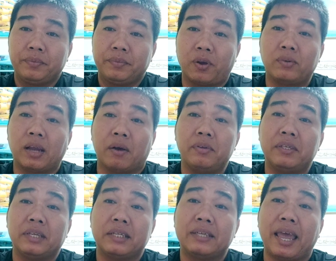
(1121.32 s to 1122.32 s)
cũng đổ
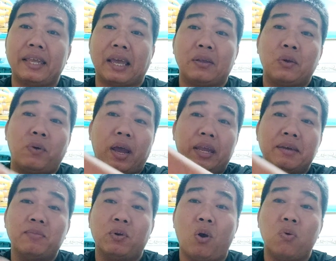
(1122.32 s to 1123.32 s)
sách xe chạy thuốc y
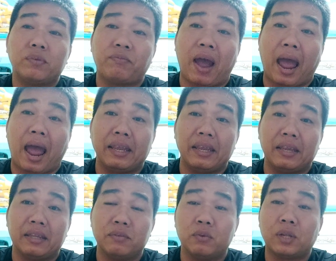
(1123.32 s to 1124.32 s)
với mua hút pha gì
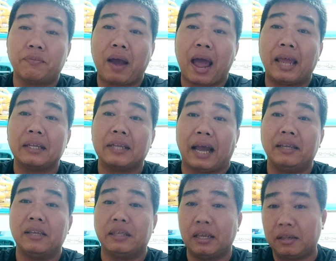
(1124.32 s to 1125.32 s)
đâu pha
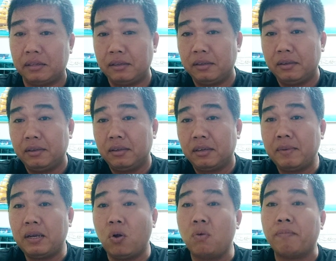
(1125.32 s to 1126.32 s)
sẵn gì chích
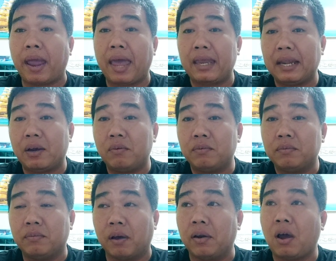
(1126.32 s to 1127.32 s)
biết hút mẹ gì đâu
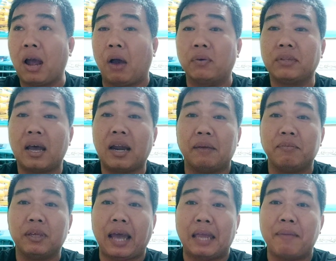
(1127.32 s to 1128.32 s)
mà đó hậu tới
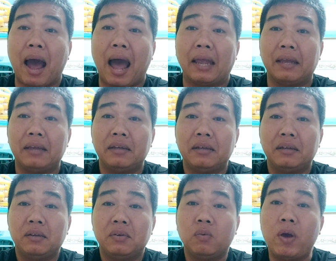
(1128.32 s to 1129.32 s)
làm như thầy bài,
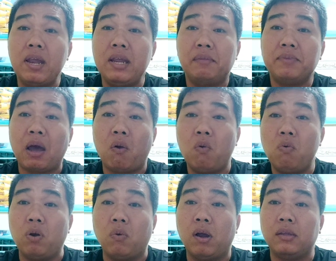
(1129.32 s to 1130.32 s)
quý lắm
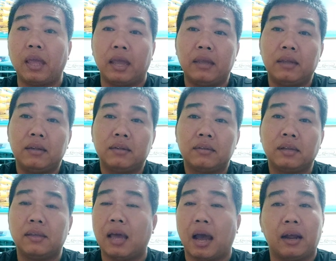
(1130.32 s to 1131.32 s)
giấu đủ thứ chuyện
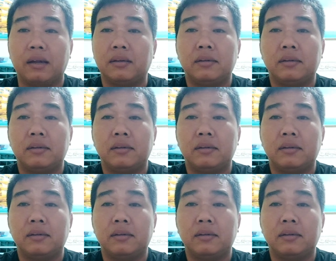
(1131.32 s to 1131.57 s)
bây giờ